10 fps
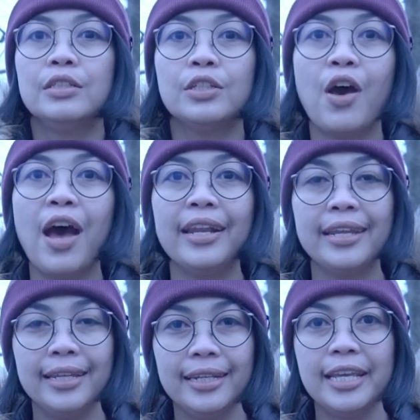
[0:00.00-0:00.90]
So
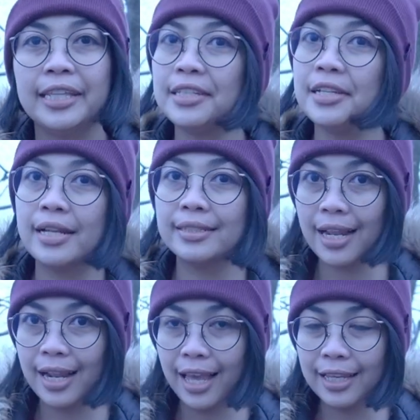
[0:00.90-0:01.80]
hari ini kita
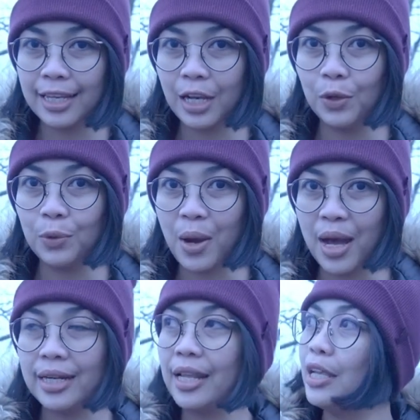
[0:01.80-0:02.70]
jalan-jalan lagi
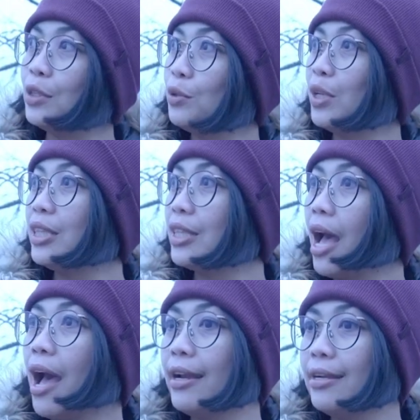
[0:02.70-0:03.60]
keluar yaitu
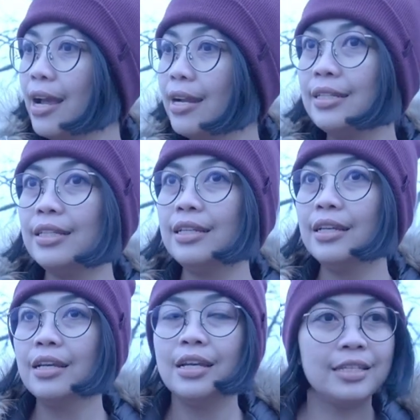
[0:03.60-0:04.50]
kita ada di
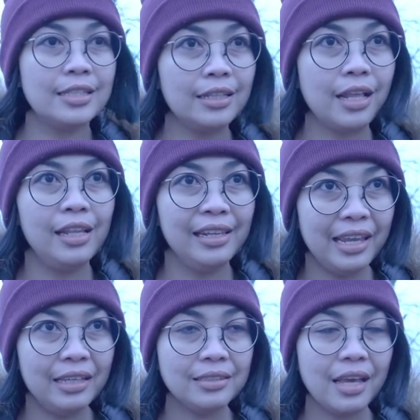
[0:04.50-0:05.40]
is it a
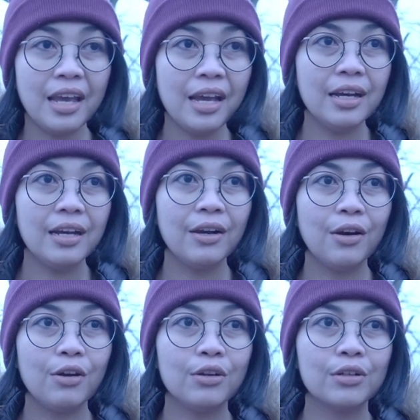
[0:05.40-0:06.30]
lake sayang
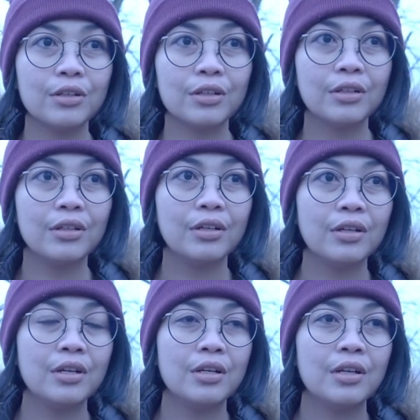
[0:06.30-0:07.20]
or
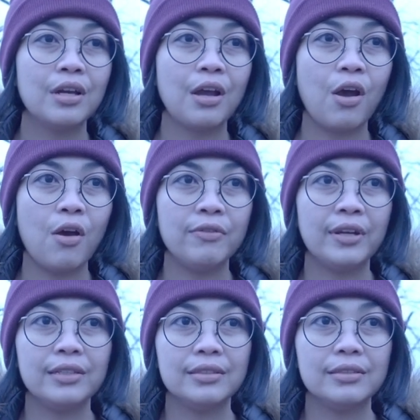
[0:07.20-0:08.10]

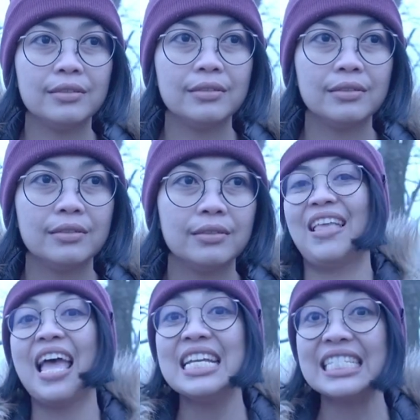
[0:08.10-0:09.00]
hovet?
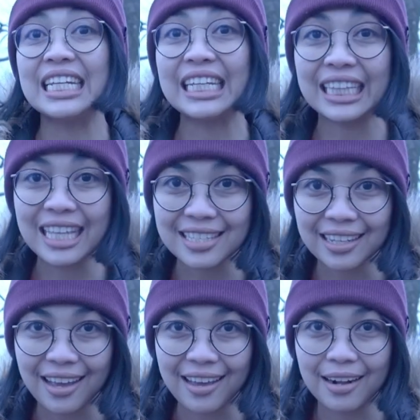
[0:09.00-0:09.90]
Jadi kita
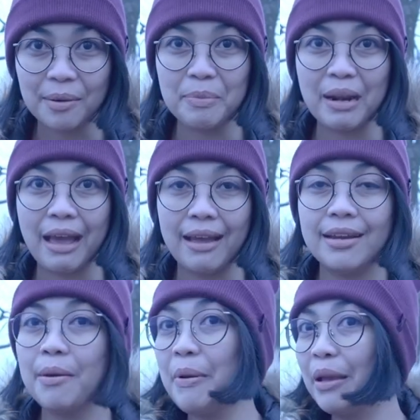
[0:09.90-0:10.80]
sekarang
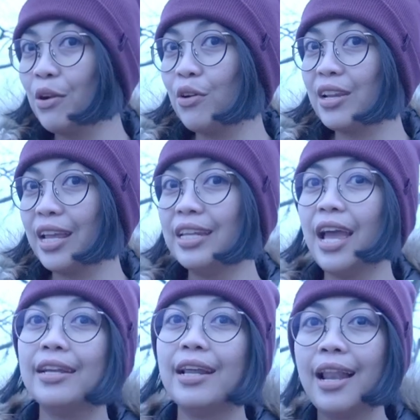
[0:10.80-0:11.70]
berada backgroundnya
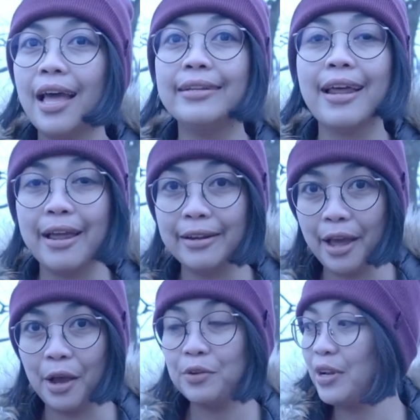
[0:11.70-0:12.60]
ini adalah
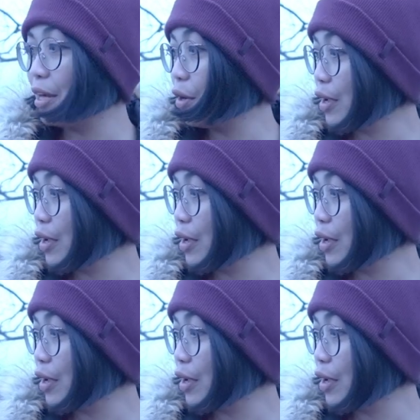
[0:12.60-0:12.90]
danau Danau